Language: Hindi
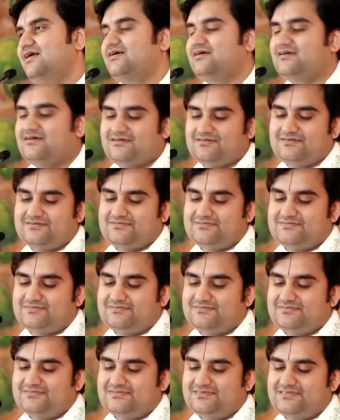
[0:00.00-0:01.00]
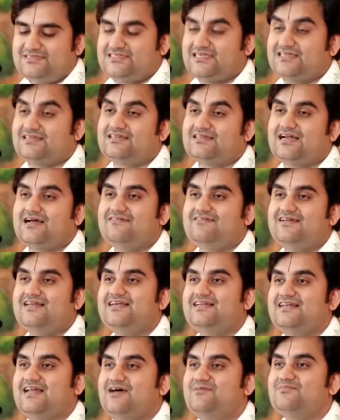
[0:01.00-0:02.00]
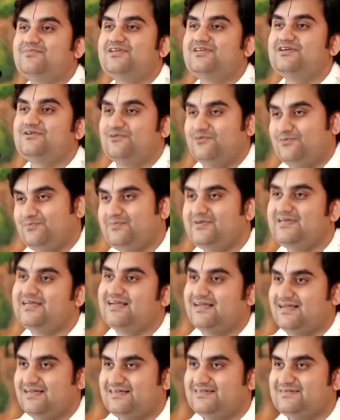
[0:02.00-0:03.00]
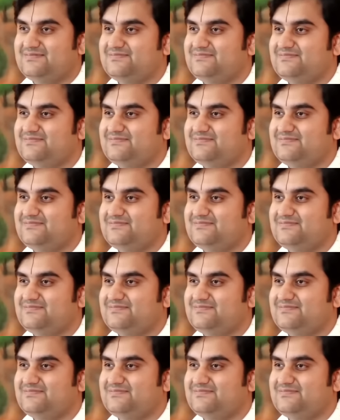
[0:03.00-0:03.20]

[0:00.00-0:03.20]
एक चंद्रावली नाम की गोपी है